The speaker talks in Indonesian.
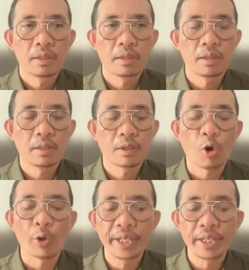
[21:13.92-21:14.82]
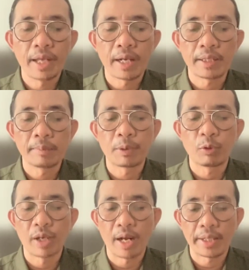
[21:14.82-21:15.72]
Eh, koin dari
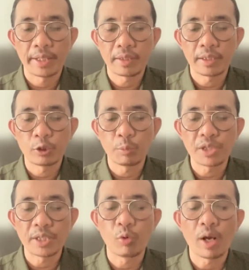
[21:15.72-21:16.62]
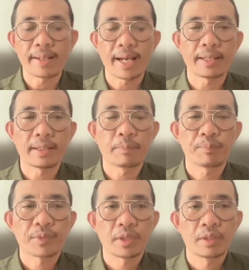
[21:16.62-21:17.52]
pengguna lain itu bisa diuangkan.
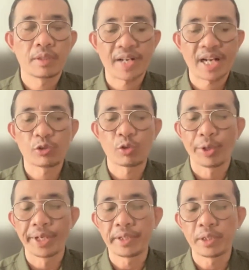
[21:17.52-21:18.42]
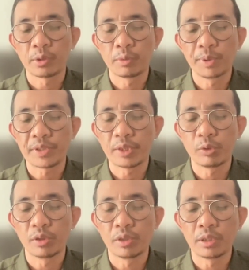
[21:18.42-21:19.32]
100 koin itu bisa
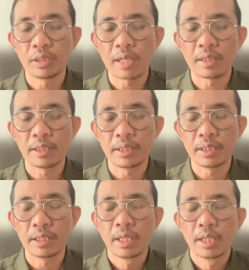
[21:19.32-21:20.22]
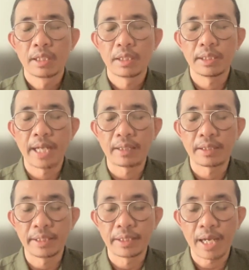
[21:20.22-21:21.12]
di, di, di,
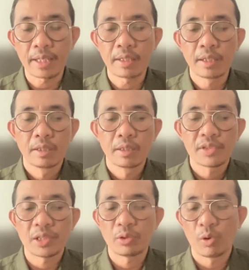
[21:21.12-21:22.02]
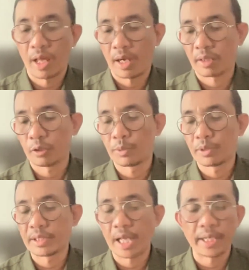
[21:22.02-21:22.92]
diganti dengan satu dolar. Itu
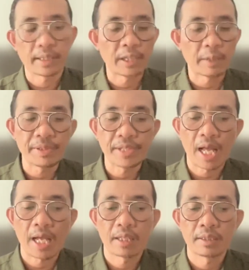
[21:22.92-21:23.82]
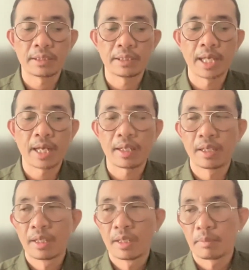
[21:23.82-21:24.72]
bisa ditarik terpisah, tidak
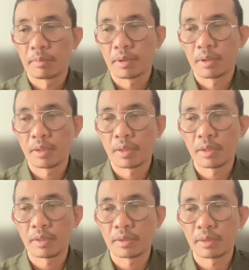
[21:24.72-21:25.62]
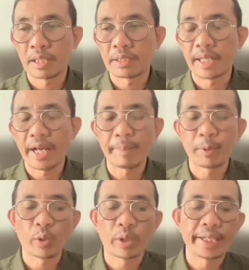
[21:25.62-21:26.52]
eh, dan tidak ada
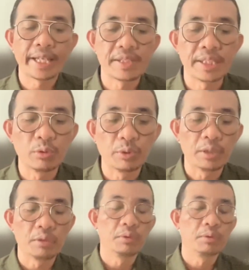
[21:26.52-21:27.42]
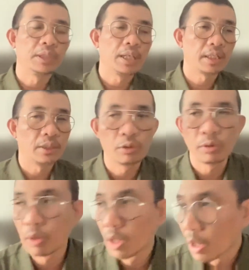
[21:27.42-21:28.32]
potongan agensi untuk itu. Ya,
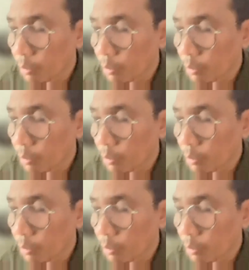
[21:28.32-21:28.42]
itu